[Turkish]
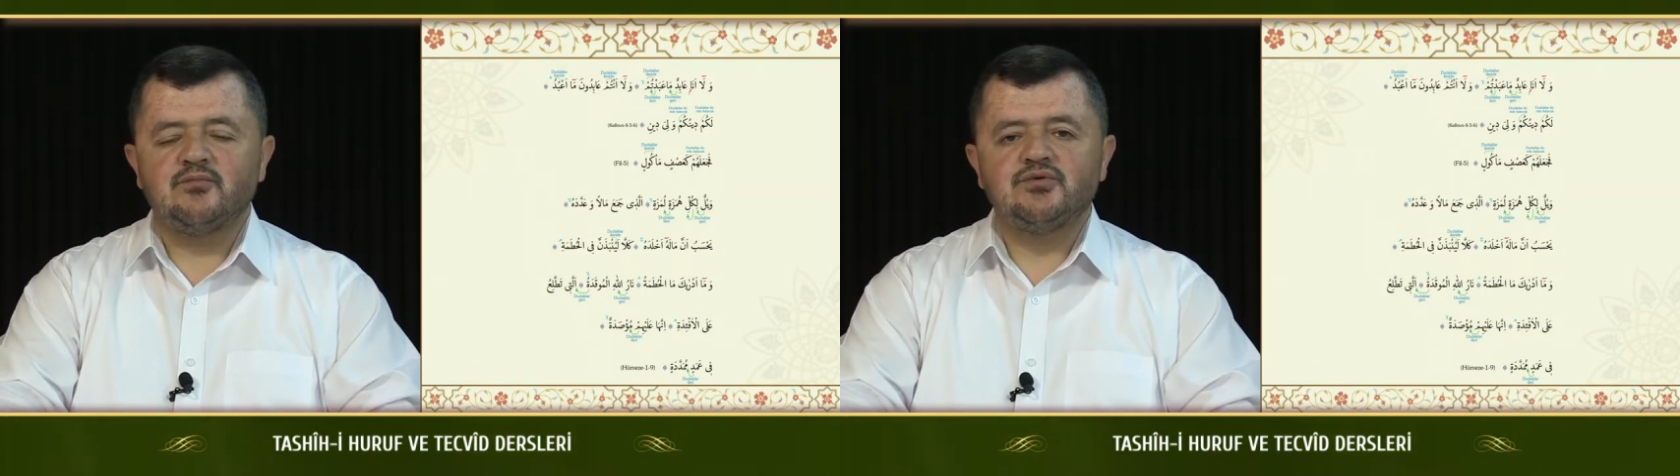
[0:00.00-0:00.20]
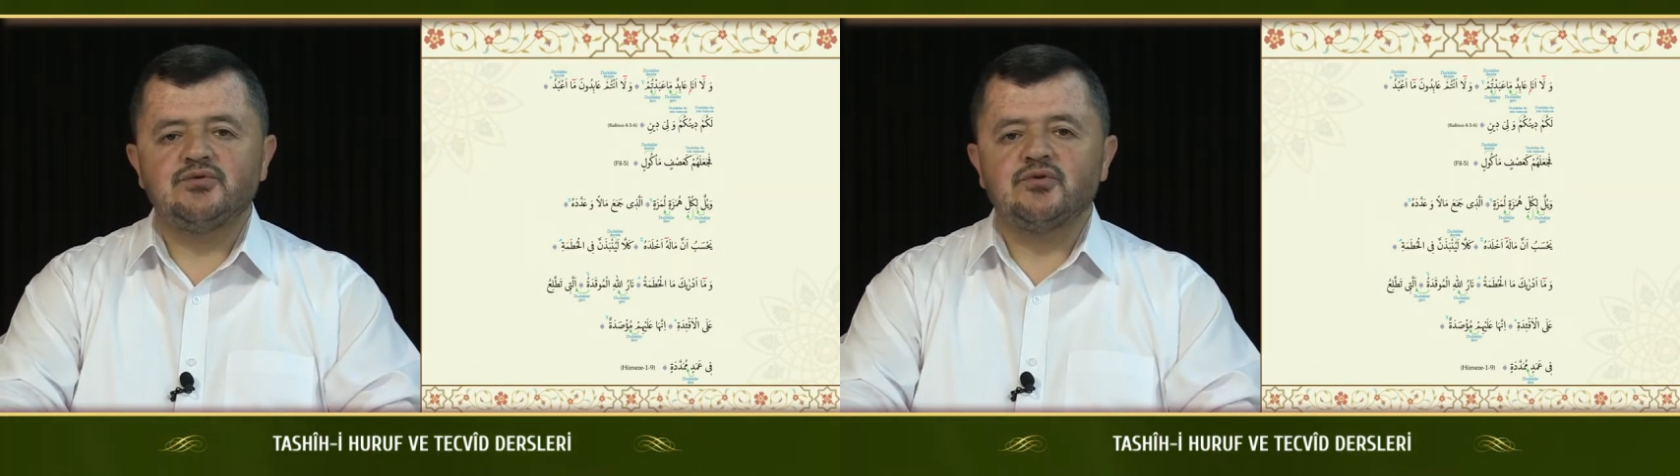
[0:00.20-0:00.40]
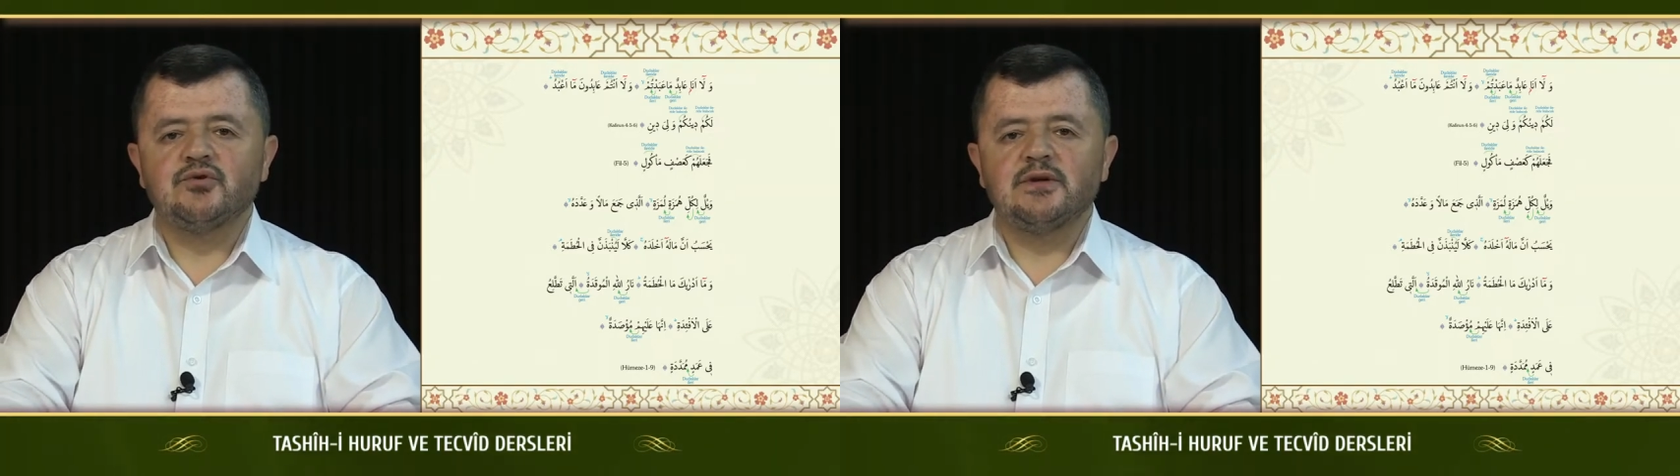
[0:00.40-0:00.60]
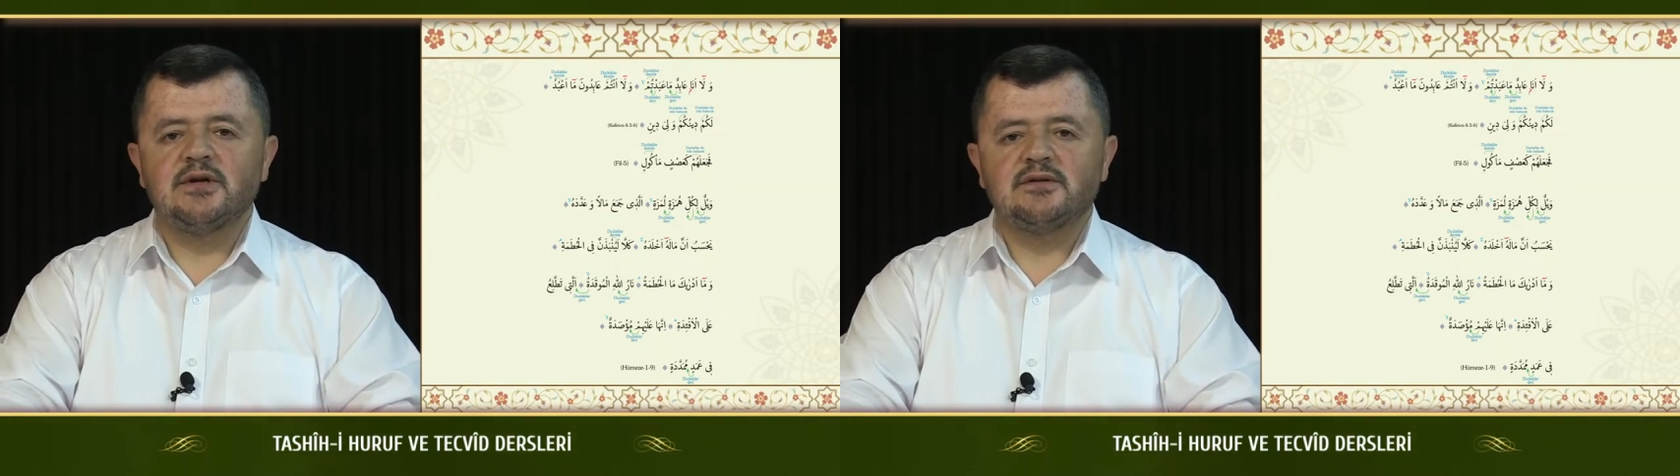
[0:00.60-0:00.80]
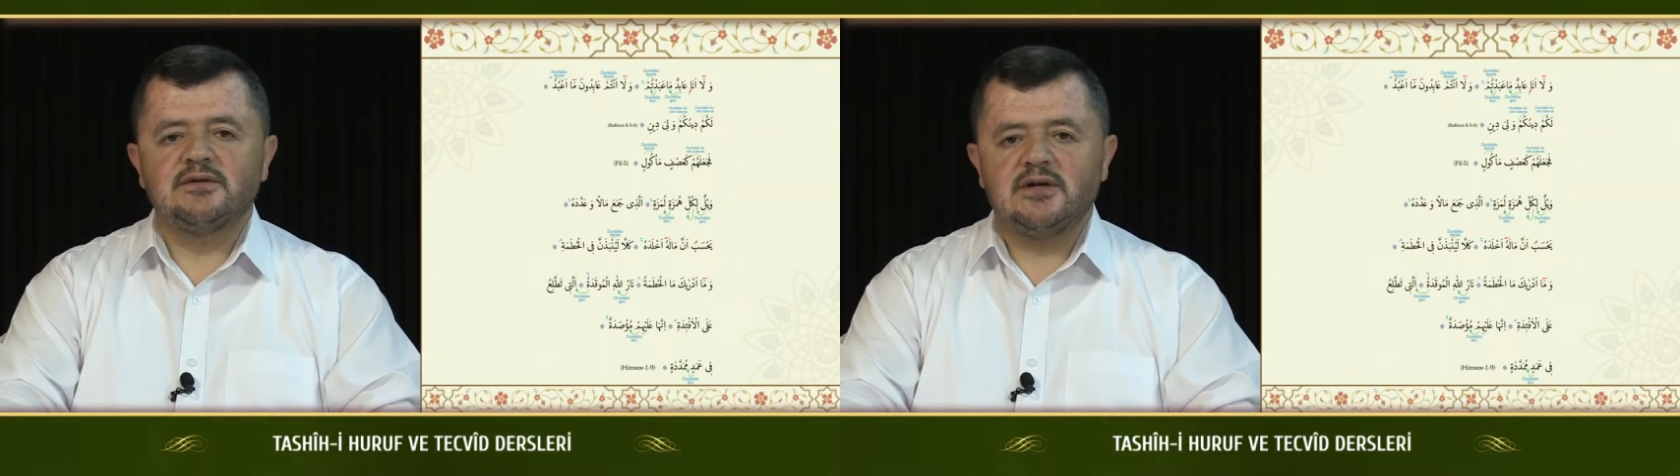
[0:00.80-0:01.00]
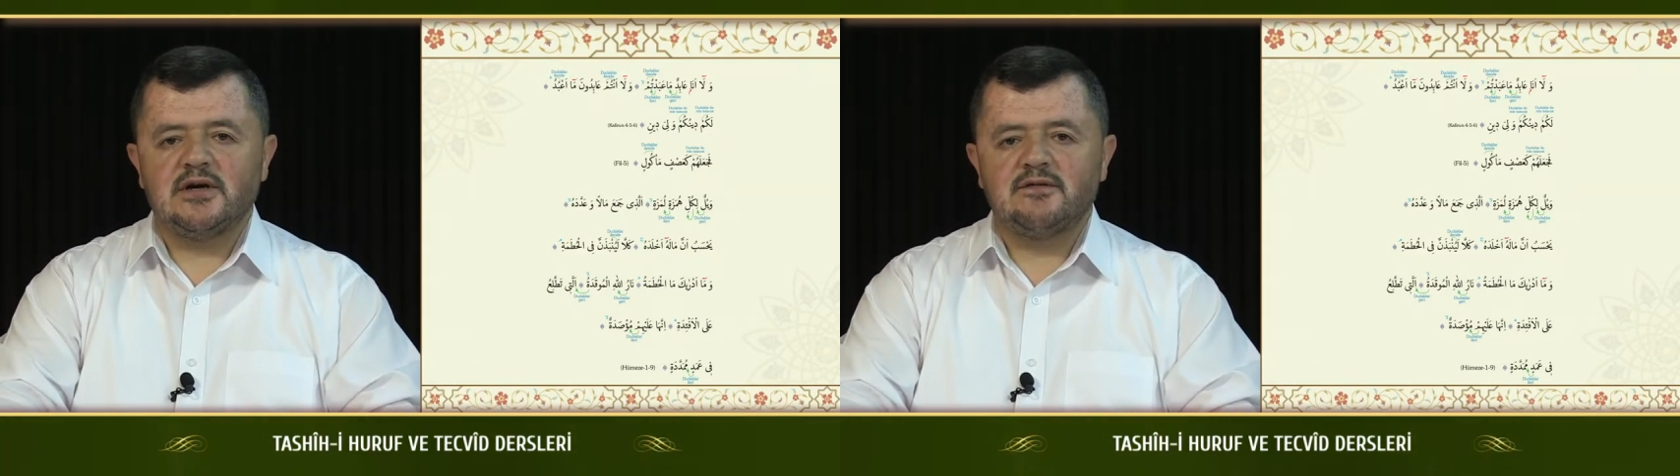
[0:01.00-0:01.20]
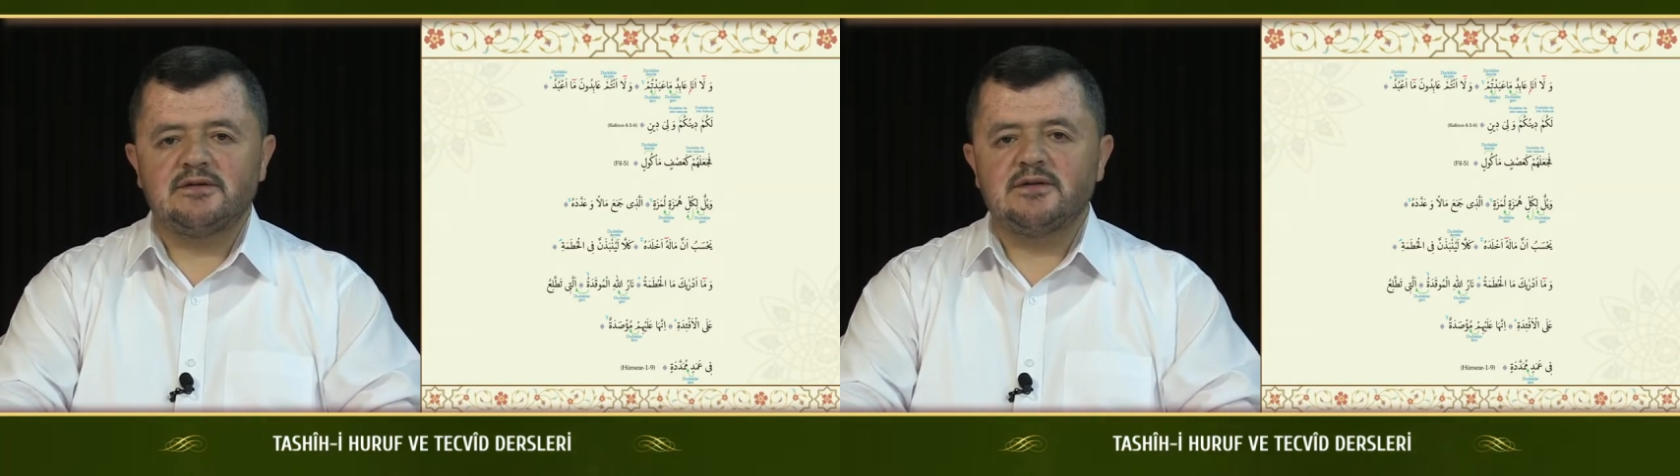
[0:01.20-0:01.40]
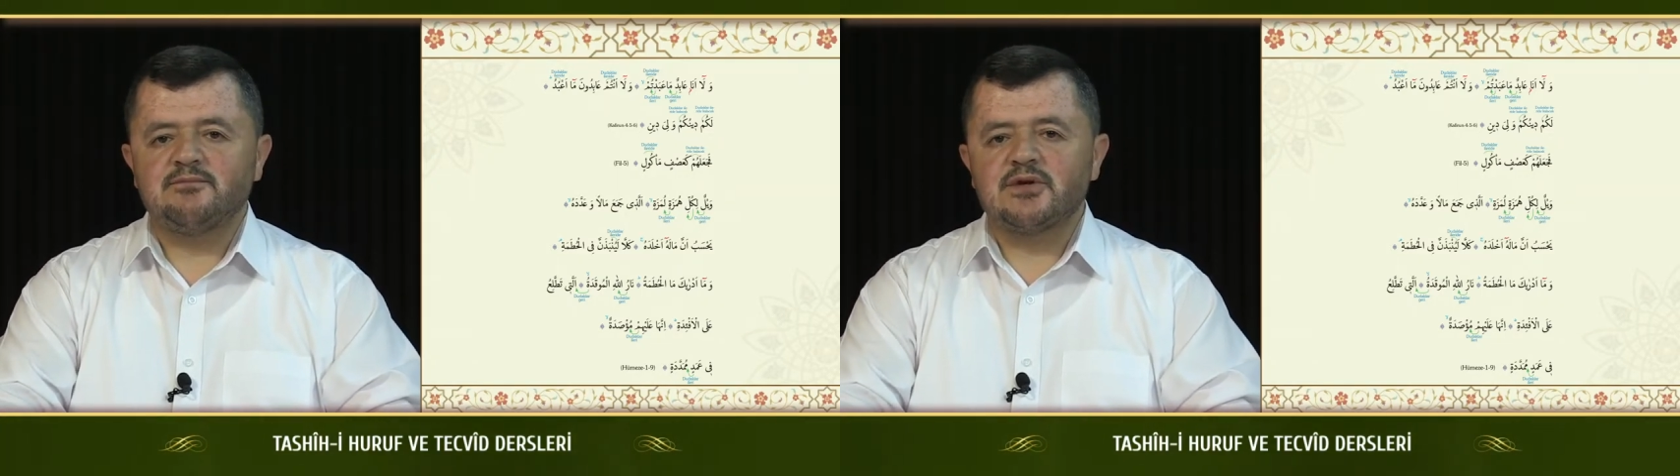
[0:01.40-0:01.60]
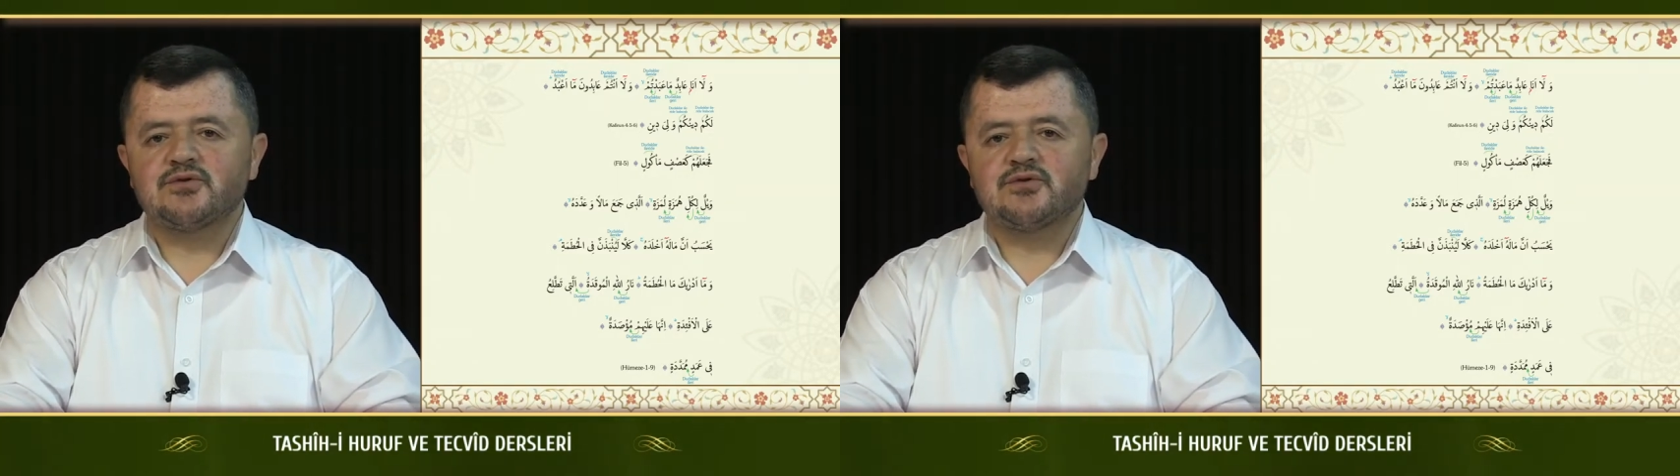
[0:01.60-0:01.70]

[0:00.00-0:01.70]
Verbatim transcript: bütün olarak tilavet etmek